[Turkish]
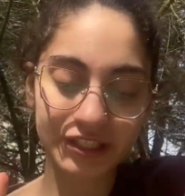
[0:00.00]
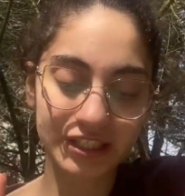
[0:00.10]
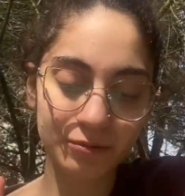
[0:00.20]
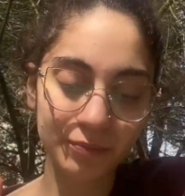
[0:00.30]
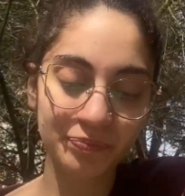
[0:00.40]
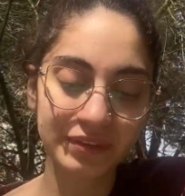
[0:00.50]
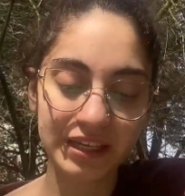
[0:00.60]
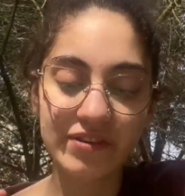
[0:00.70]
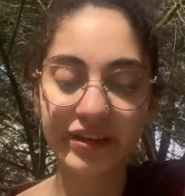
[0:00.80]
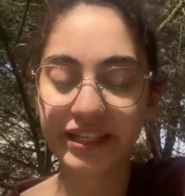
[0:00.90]
kitabım
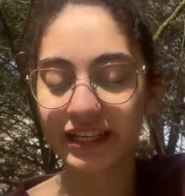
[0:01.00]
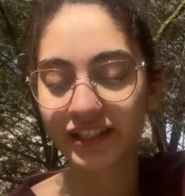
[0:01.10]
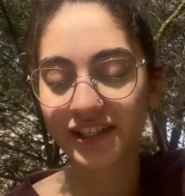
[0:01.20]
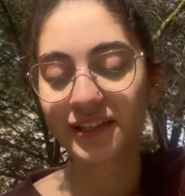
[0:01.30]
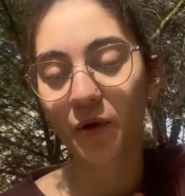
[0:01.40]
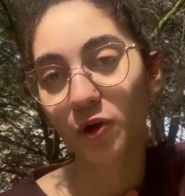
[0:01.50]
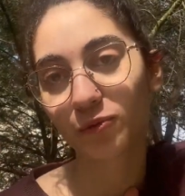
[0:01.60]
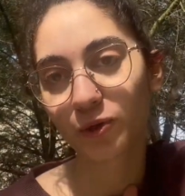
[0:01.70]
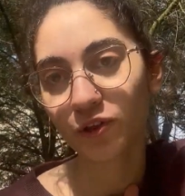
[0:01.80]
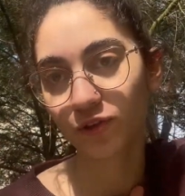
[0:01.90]
Ivanili için
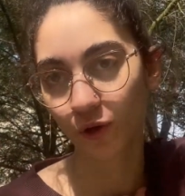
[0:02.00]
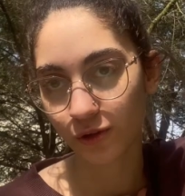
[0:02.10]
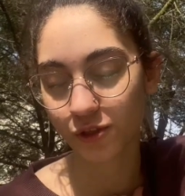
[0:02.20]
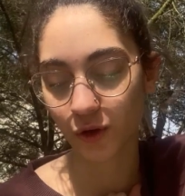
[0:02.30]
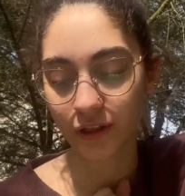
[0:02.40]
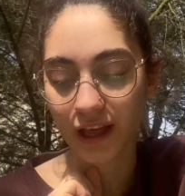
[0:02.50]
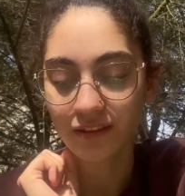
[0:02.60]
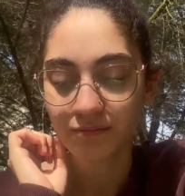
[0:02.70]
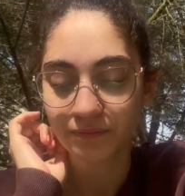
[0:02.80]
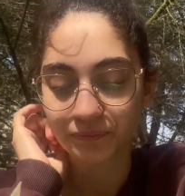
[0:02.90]
Ölümü Tolstoy'dan.
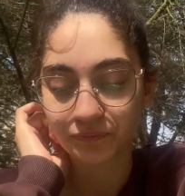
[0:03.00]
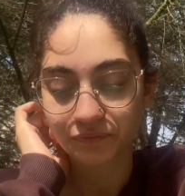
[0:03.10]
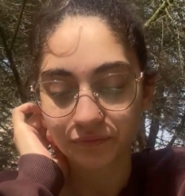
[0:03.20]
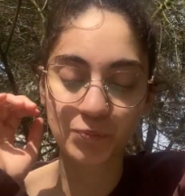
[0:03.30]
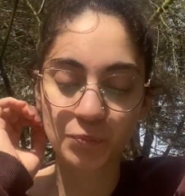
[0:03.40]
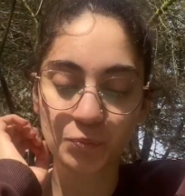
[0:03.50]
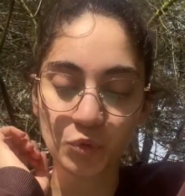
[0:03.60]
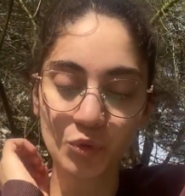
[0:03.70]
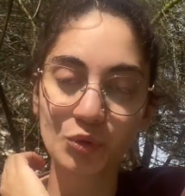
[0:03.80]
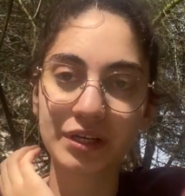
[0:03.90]

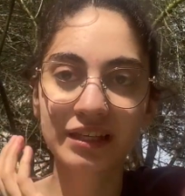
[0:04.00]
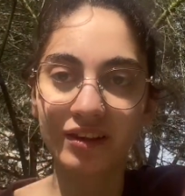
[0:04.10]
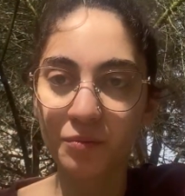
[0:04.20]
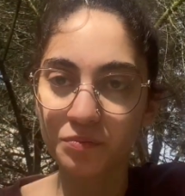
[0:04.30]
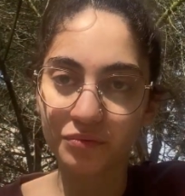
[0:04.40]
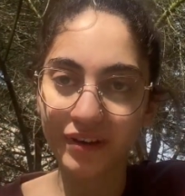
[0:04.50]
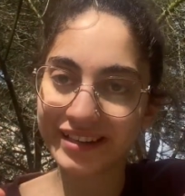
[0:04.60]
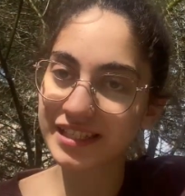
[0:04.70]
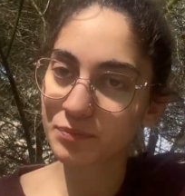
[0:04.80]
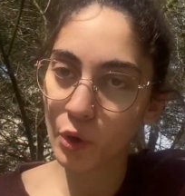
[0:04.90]
Bu kitap hani
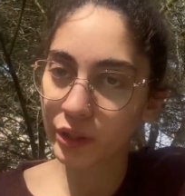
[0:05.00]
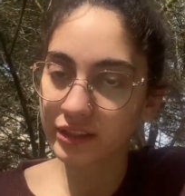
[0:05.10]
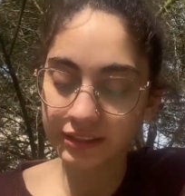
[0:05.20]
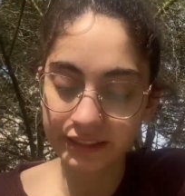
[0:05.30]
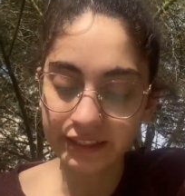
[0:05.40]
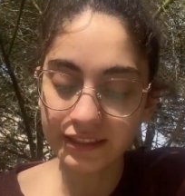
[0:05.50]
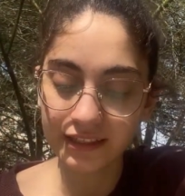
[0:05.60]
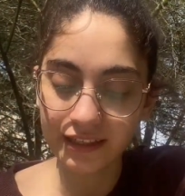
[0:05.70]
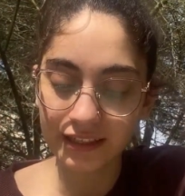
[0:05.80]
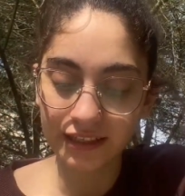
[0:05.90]
spoiler değil
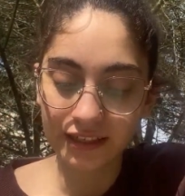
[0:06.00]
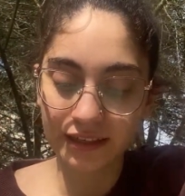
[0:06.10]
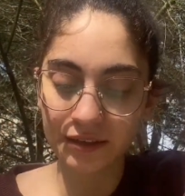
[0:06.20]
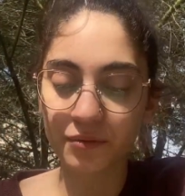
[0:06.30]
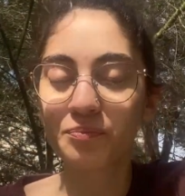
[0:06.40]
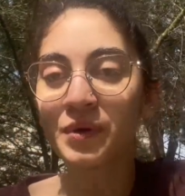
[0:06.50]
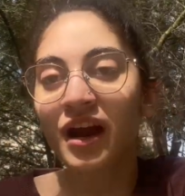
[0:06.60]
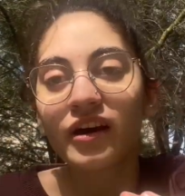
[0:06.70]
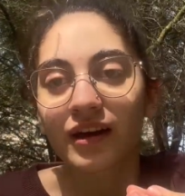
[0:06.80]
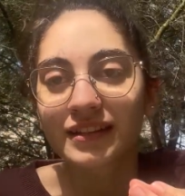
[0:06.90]
bir
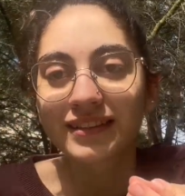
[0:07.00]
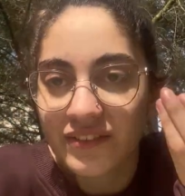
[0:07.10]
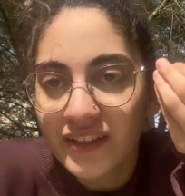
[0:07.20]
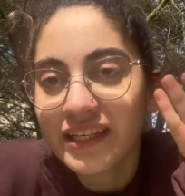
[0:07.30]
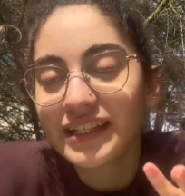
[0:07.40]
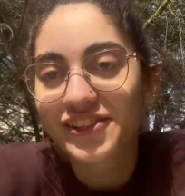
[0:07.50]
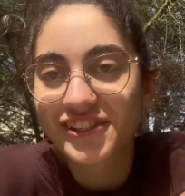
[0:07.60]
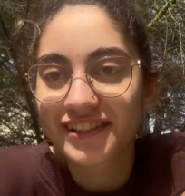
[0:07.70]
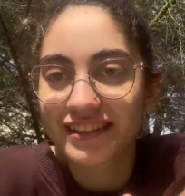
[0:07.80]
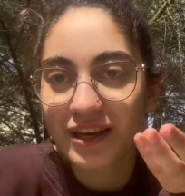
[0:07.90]
karakter, Ivan Illich
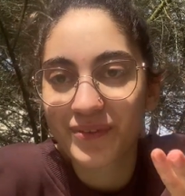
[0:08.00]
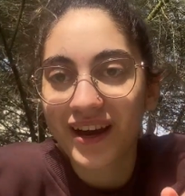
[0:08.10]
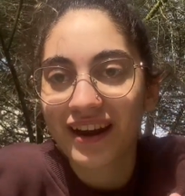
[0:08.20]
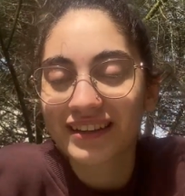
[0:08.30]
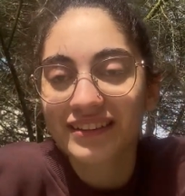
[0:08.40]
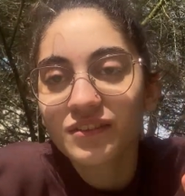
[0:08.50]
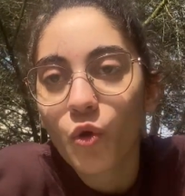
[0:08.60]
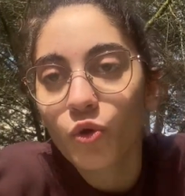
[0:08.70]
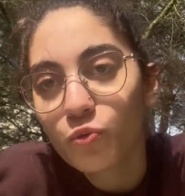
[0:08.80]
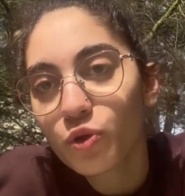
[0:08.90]
diye bir karakterin
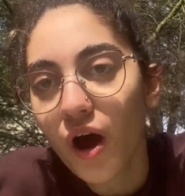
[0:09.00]
ölümünü